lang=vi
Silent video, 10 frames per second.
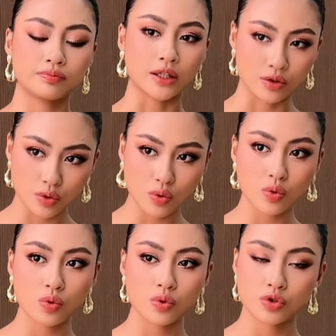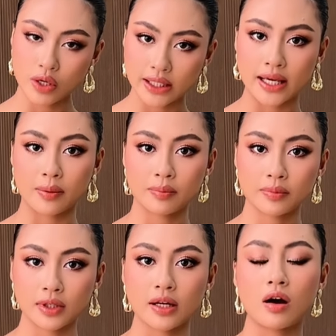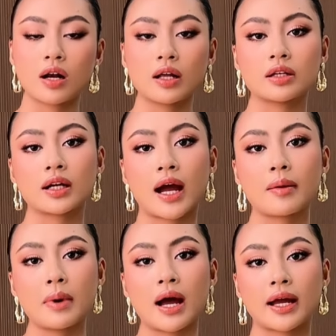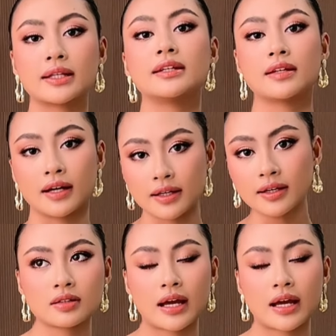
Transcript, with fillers: chỉnh chu chuyên nghiệp thì đó là những cái mà hạnh nhìn thấy